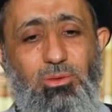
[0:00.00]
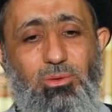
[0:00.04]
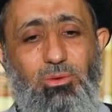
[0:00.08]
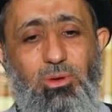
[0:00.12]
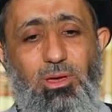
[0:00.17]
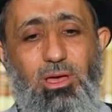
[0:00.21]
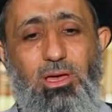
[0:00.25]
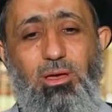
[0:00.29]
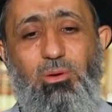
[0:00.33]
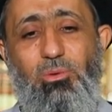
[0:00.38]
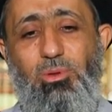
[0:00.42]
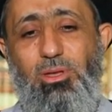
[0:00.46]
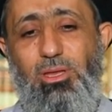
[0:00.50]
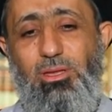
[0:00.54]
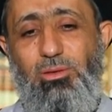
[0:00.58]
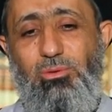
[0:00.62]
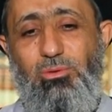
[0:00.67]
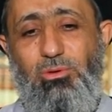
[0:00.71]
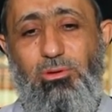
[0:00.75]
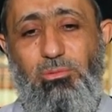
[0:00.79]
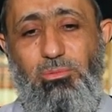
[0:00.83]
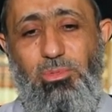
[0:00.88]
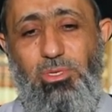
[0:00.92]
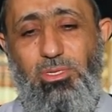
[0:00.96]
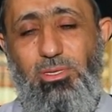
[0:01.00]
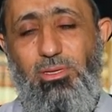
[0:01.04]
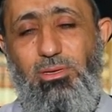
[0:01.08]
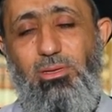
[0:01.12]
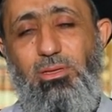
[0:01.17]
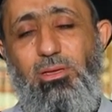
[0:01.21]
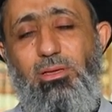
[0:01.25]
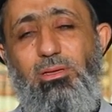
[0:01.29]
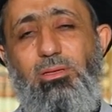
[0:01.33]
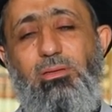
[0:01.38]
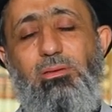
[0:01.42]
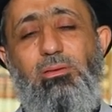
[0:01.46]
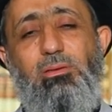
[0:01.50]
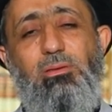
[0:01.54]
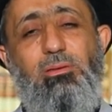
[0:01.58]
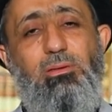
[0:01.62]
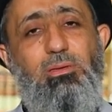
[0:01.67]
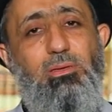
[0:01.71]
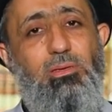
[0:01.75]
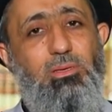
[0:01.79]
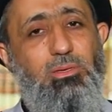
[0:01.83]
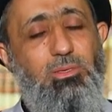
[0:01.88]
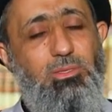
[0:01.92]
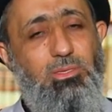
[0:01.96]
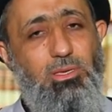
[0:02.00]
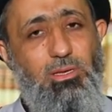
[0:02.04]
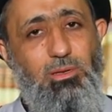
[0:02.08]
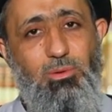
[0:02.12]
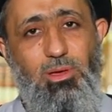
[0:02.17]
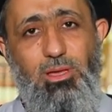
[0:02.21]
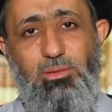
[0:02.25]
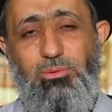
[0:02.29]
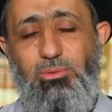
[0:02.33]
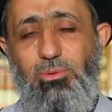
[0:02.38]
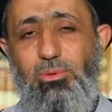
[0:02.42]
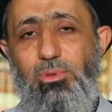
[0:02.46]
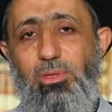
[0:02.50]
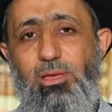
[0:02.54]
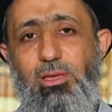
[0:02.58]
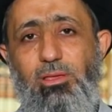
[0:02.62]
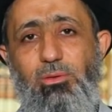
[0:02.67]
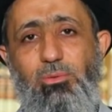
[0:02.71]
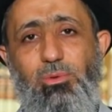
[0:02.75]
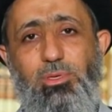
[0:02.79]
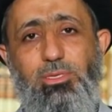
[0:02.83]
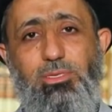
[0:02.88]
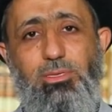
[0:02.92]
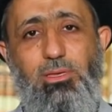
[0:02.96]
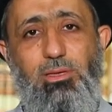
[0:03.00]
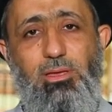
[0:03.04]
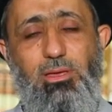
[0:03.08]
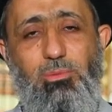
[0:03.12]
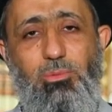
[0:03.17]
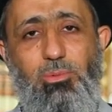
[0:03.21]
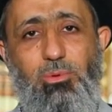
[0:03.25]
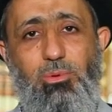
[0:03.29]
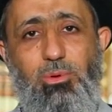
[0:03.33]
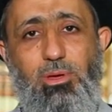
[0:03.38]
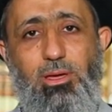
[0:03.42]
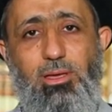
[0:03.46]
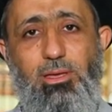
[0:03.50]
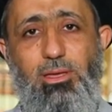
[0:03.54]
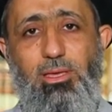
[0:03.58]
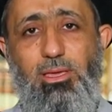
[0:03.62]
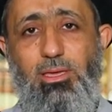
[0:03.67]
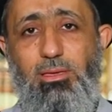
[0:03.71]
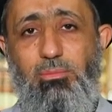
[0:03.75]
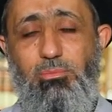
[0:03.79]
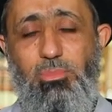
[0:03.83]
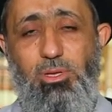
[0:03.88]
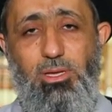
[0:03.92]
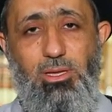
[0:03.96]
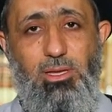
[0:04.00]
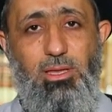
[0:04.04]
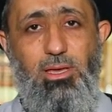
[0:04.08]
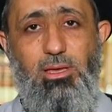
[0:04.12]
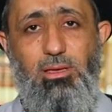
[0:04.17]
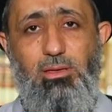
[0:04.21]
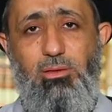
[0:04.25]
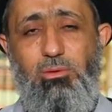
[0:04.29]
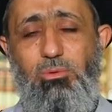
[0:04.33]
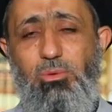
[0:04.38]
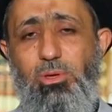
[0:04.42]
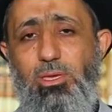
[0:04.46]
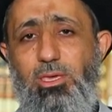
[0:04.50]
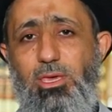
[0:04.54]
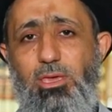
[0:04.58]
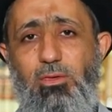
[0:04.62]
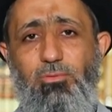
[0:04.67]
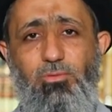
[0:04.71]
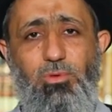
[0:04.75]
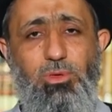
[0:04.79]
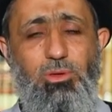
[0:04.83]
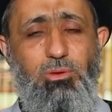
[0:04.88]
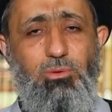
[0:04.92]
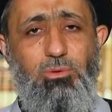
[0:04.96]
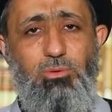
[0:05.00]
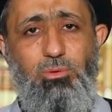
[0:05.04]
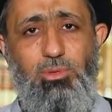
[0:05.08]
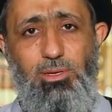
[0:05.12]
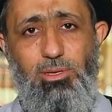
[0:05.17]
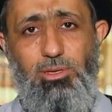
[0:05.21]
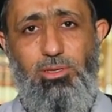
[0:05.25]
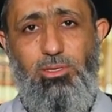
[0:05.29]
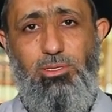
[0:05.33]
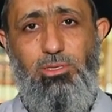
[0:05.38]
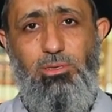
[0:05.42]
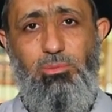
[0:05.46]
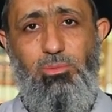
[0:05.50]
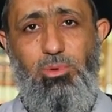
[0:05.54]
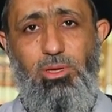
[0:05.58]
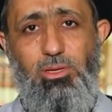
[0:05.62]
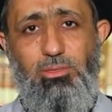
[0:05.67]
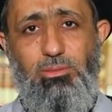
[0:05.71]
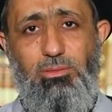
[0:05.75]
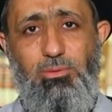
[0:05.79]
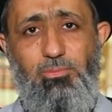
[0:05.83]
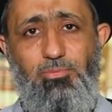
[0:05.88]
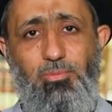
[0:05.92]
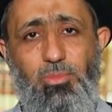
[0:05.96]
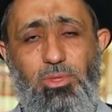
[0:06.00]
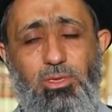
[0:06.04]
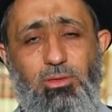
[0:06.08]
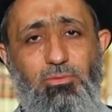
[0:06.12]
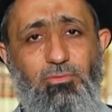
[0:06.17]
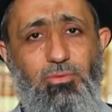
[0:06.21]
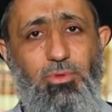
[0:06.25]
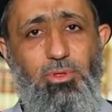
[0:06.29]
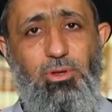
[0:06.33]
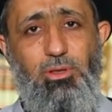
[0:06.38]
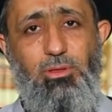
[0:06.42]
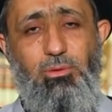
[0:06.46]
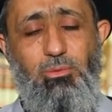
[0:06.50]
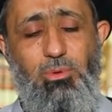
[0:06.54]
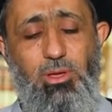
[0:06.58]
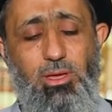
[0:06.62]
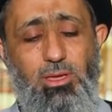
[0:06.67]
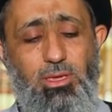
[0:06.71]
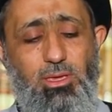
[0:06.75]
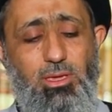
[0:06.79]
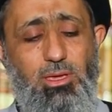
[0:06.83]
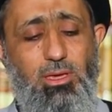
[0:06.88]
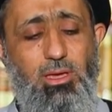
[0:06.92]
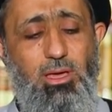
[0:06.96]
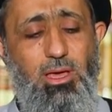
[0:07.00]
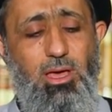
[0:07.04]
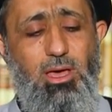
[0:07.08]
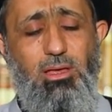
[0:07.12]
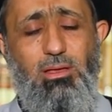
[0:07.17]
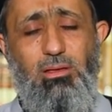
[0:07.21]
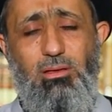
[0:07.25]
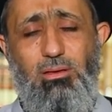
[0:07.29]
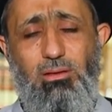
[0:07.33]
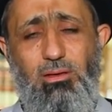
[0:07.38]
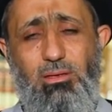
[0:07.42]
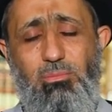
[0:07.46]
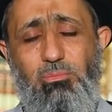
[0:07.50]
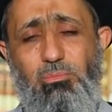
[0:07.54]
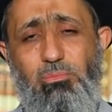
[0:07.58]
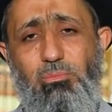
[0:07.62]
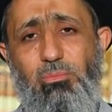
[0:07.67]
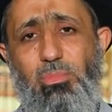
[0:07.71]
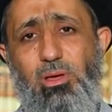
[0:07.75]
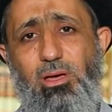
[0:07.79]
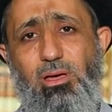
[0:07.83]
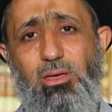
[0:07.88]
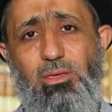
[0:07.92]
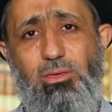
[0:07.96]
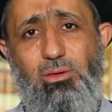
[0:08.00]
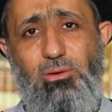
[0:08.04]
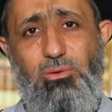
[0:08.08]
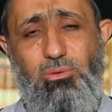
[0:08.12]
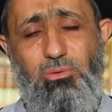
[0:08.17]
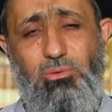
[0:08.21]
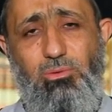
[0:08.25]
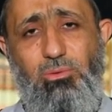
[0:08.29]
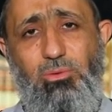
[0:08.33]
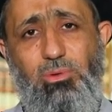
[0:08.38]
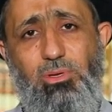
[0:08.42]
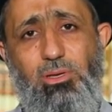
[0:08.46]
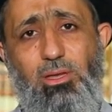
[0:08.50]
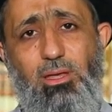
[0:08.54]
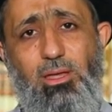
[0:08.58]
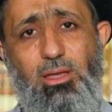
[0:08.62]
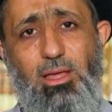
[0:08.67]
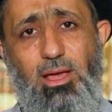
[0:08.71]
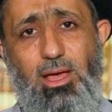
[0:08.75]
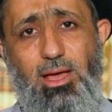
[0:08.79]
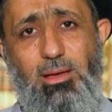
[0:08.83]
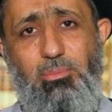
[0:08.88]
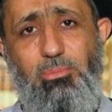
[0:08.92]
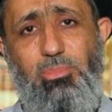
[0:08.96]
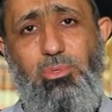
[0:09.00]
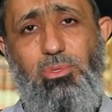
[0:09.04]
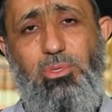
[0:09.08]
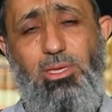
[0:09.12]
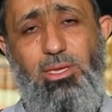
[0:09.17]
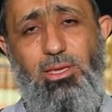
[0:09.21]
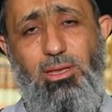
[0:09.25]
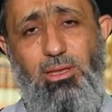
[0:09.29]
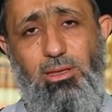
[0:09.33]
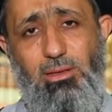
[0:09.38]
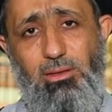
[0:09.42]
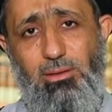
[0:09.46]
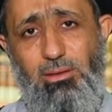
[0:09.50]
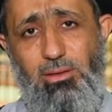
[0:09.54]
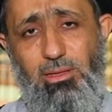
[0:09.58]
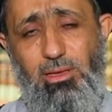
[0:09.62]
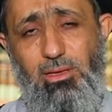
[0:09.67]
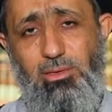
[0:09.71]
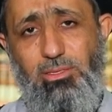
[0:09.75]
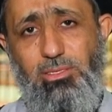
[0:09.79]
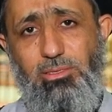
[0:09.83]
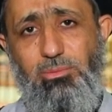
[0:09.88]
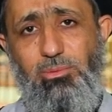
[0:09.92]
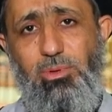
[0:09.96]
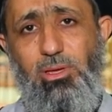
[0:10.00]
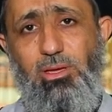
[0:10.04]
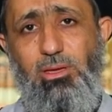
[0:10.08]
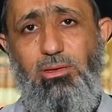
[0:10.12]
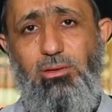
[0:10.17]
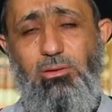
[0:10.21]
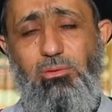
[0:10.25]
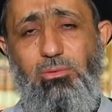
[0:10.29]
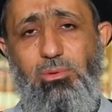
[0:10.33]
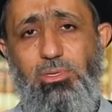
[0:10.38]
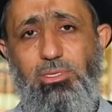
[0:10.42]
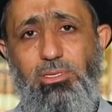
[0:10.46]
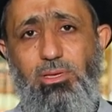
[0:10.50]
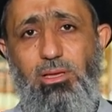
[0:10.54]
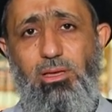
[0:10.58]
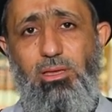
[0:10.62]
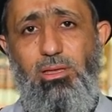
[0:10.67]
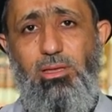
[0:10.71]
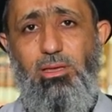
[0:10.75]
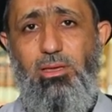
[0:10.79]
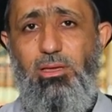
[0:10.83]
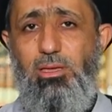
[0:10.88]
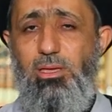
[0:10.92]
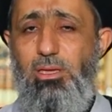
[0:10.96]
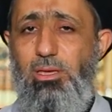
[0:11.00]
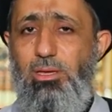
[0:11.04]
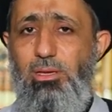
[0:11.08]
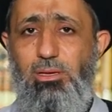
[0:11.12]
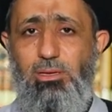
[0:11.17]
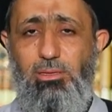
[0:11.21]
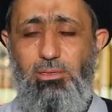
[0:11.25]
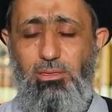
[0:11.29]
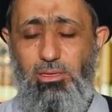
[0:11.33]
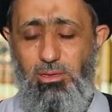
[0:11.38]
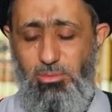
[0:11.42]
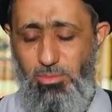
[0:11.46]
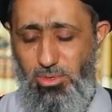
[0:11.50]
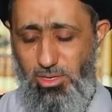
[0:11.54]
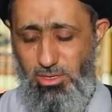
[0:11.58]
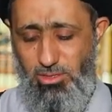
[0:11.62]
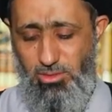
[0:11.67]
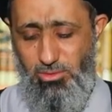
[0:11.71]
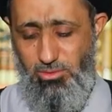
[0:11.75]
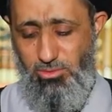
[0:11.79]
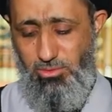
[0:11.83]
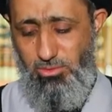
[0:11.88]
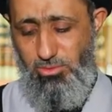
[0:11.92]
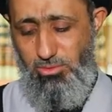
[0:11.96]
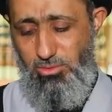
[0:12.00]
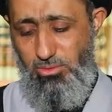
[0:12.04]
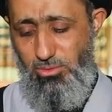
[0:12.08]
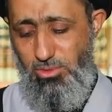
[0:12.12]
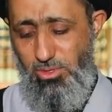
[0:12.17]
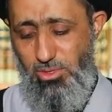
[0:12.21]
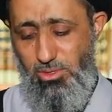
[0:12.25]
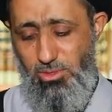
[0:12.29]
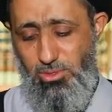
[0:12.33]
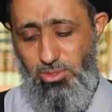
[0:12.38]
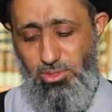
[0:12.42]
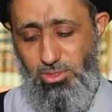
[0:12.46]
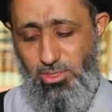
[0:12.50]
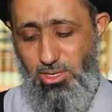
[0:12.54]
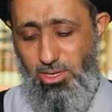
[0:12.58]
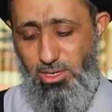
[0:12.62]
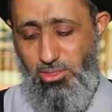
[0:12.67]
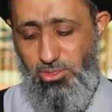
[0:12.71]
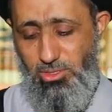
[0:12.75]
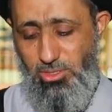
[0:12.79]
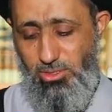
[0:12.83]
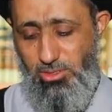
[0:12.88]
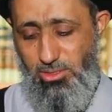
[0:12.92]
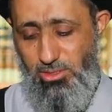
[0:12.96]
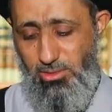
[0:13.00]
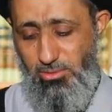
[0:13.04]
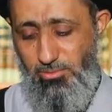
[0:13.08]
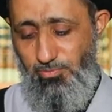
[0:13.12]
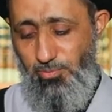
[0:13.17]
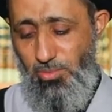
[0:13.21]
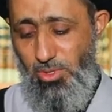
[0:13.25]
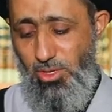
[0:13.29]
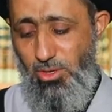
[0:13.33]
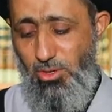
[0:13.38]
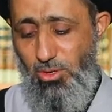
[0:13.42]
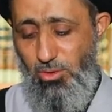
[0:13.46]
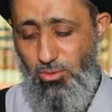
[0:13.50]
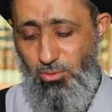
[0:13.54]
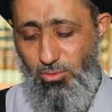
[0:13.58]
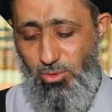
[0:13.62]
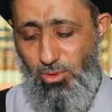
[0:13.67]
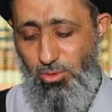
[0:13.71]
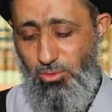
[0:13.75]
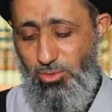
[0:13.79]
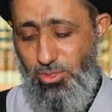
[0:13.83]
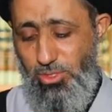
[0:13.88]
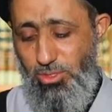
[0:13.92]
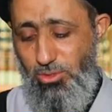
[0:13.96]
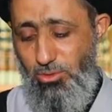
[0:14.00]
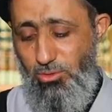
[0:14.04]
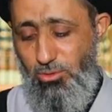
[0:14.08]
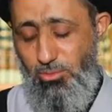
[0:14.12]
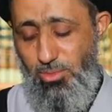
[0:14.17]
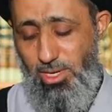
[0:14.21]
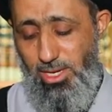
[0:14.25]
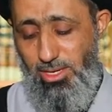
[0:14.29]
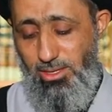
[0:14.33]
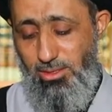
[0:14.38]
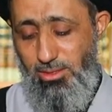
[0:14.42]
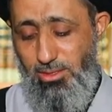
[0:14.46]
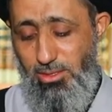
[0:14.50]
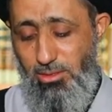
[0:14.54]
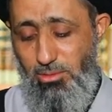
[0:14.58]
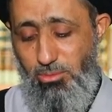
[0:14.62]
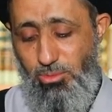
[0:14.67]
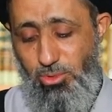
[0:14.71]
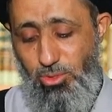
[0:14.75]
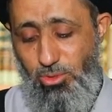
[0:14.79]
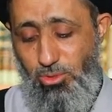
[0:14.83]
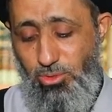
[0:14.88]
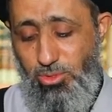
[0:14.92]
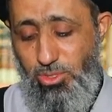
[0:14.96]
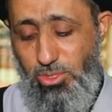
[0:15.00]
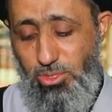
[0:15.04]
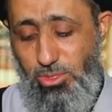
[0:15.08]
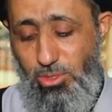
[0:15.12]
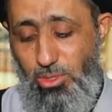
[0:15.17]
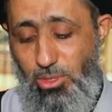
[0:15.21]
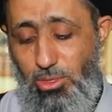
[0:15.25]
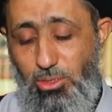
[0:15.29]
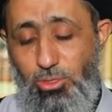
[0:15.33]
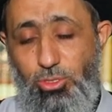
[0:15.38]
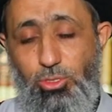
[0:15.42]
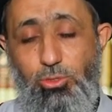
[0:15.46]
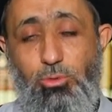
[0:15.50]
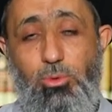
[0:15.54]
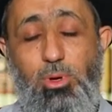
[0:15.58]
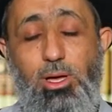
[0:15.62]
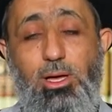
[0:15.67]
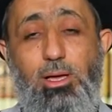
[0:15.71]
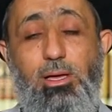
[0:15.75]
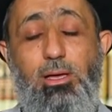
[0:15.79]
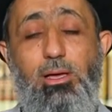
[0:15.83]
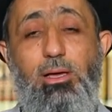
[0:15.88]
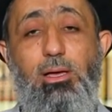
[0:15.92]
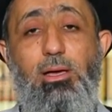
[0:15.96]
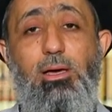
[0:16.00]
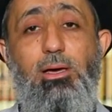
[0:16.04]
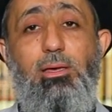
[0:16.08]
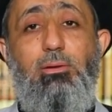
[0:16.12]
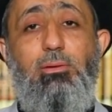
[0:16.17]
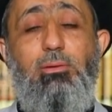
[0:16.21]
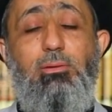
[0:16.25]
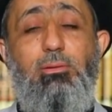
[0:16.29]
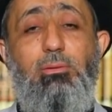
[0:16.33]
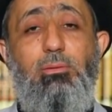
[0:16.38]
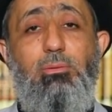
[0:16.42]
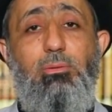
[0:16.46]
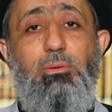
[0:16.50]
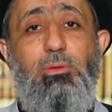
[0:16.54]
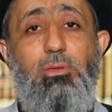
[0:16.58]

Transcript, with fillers: يحاول أن يربطنا صلوات الله وسلامه عليه بالله وكيف يكون الارتباط في الرواية أقرب ما يكون العبد إلى الله سبحانه وتعالى عندما يكون ساجدا وأوصيكم أيضا بحسن الجوار